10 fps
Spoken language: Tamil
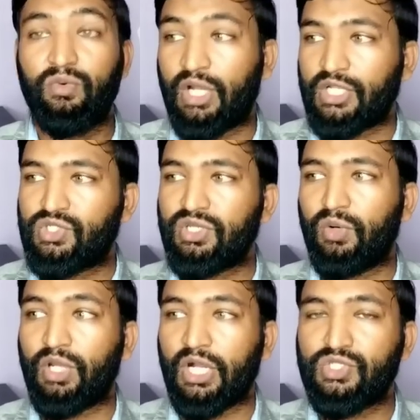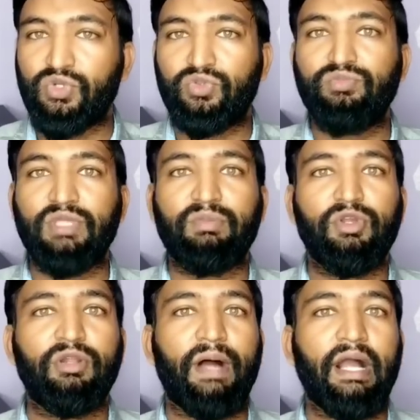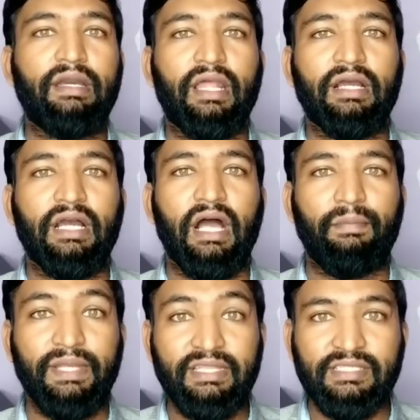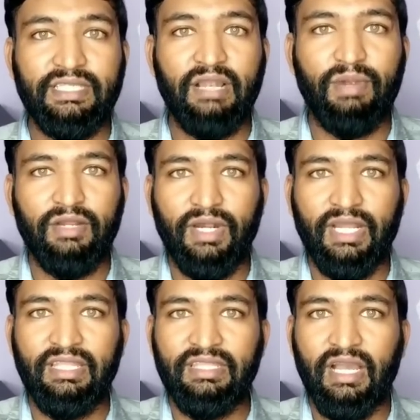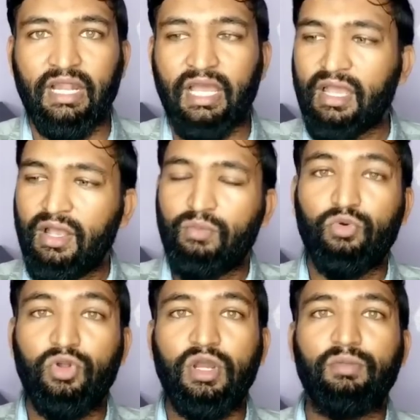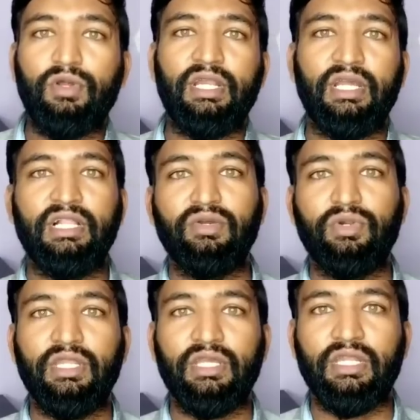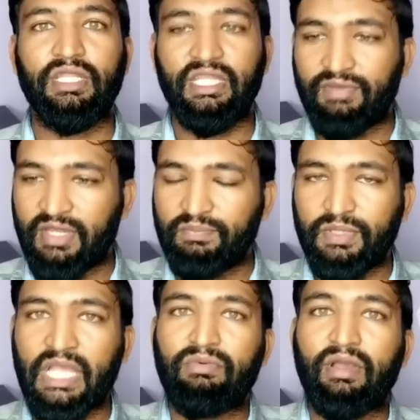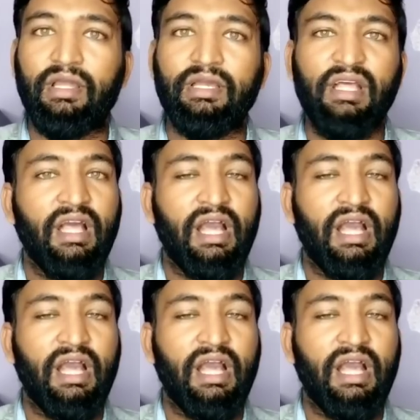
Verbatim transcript: ஒரு அச்சு ஒரு அச்சுறுத்தும் தன்மையோடு பார்க்குறாங்க அப்போ இந்த செயல்பாடு வட இந்தியாவில் முழுக்க முழுக்க நிகழ்ந்து கொண்டிருக்கிறது இந்த வெறுப்பு தான் இவங்களுக்கு